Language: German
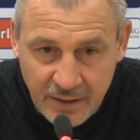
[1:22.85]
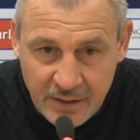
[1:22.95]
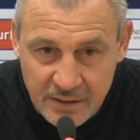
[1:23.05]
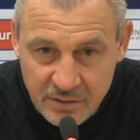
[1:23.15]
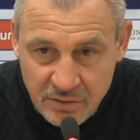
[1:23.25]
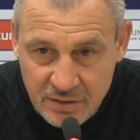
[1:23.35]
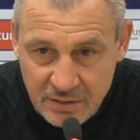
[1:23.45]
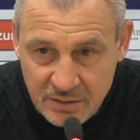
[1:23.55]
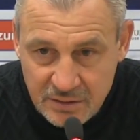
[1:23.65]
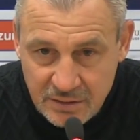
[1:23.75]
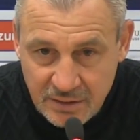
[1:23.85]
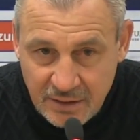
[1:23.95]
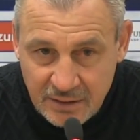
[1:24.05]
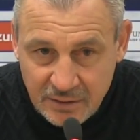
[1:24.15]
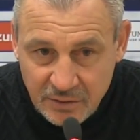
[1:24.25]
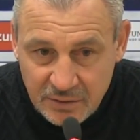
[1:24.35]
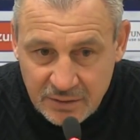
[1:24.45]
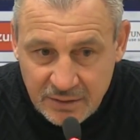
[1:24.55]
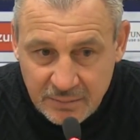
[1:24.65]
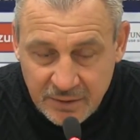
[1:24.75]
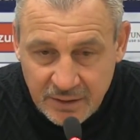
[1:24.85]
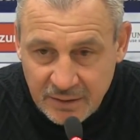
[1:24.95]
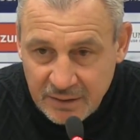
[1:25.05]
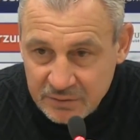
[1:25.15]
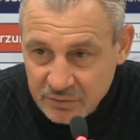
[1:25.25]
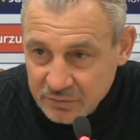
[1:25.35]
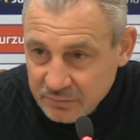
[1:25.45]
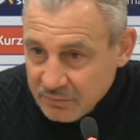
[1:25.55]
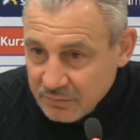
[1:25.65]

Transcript: Ansonsten sind alle Leute dabei. Also